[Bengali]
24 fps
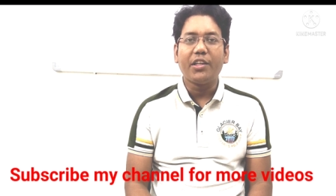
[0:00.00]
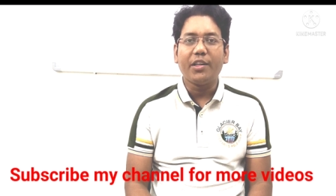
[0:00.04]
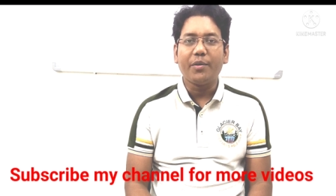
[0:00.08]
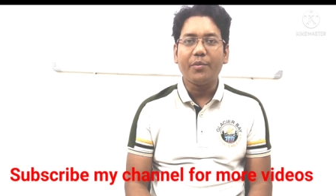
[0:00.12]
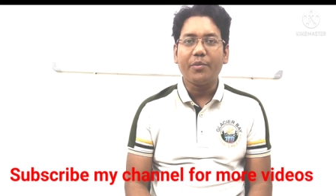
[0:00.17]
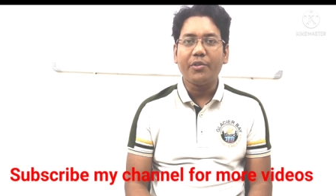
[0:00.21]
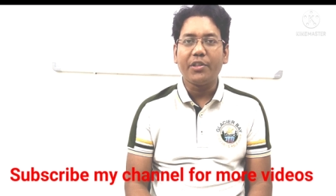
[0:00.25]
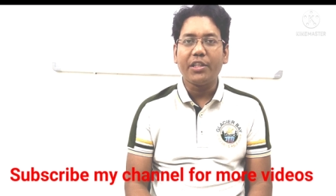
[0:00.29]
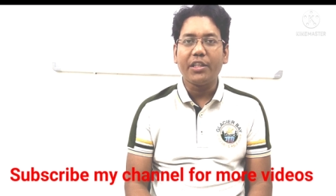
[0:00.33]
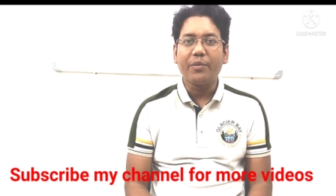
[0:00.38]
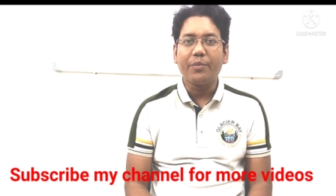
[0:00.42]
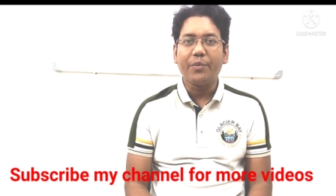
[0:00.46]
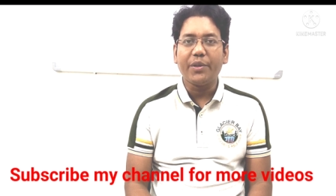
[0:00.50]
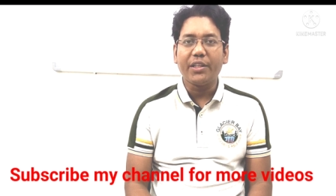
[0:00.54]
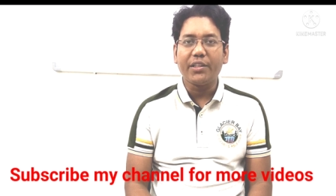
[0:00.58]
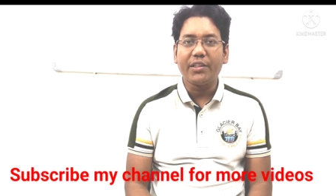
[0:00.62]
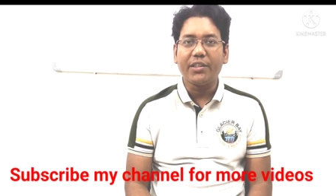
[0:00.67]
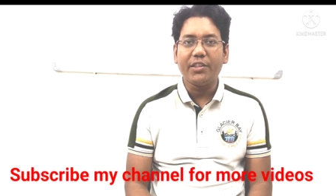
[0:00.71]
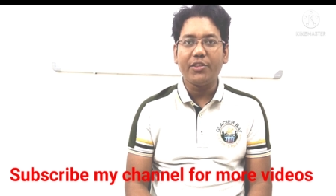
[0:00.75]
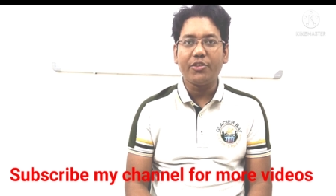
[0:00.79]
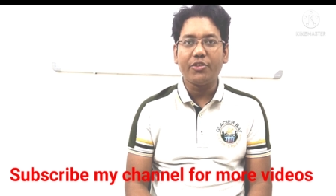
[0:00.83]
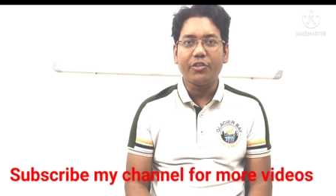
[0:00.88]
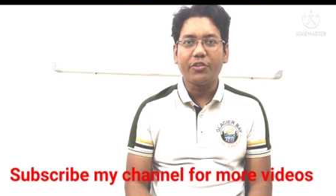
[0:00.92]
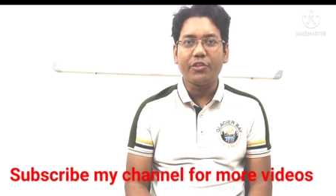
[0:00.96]
এমন এক
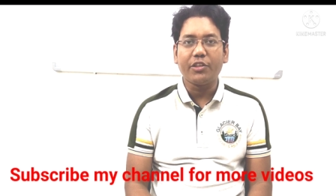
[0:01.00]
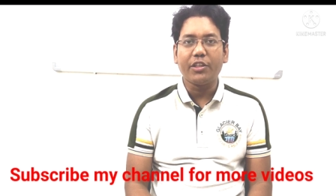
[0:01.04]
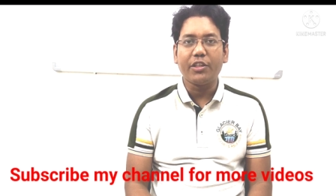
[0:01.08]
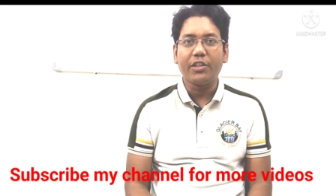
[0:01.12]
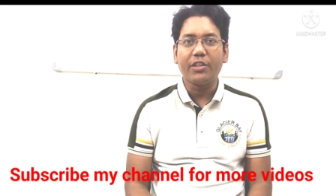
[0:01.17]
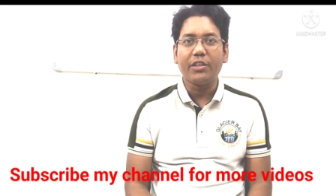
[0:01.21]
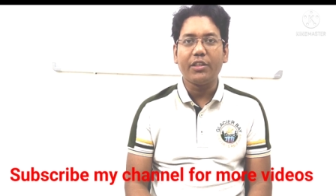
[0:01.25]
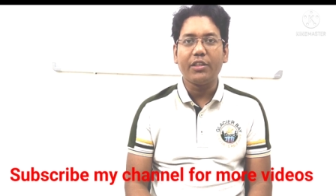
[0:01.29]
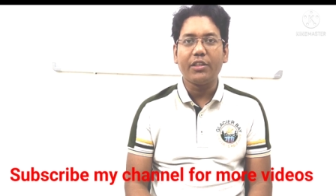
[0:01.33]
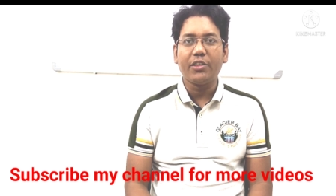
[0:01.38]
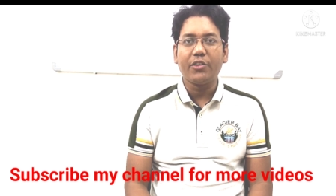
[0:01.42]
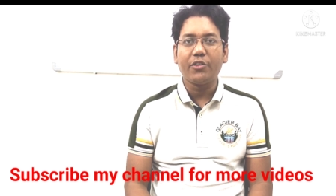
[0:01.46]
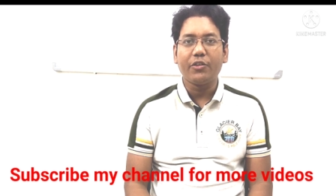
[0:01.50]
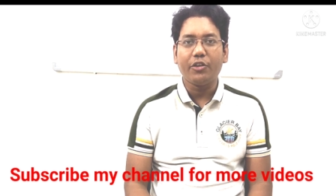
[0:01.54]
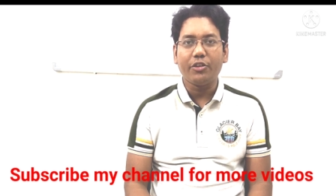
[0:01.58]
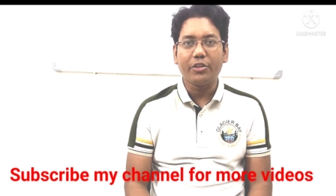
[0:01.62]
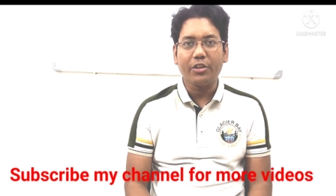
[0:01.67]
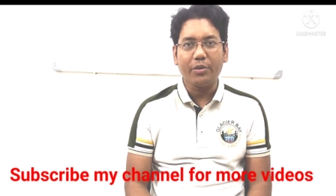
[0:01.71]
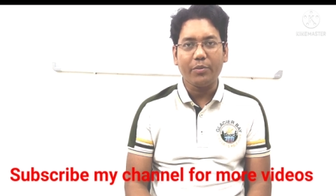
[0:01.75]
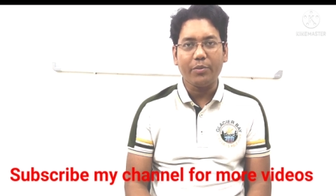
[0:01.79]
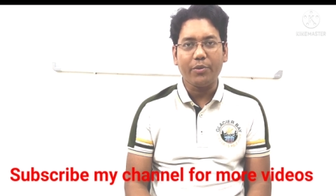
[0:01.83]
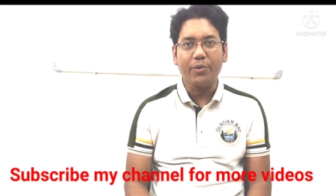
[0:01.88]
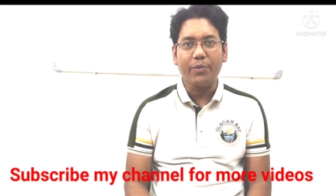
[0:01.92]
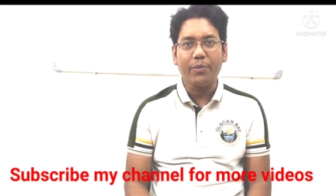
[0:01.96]
ব্যক্তির সঙ্গে
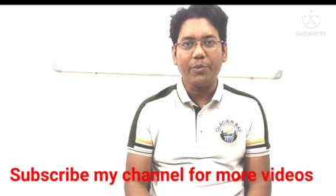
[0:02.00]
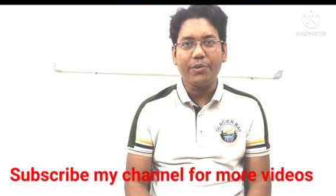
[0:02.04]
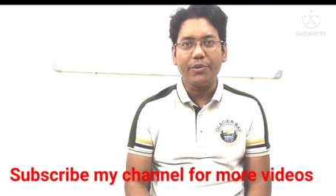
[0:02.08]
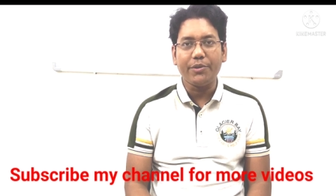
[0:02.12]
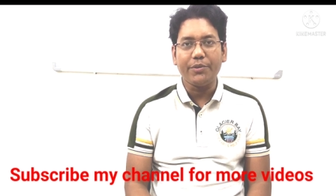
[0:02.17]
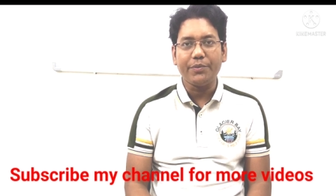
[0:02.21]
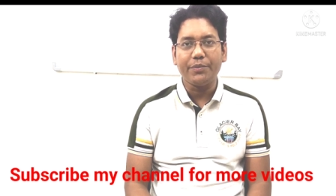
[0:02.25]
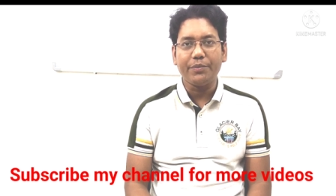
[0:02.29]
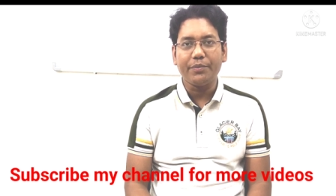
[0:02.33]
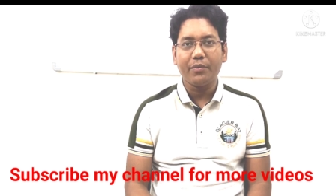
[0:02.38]
কথা বলবো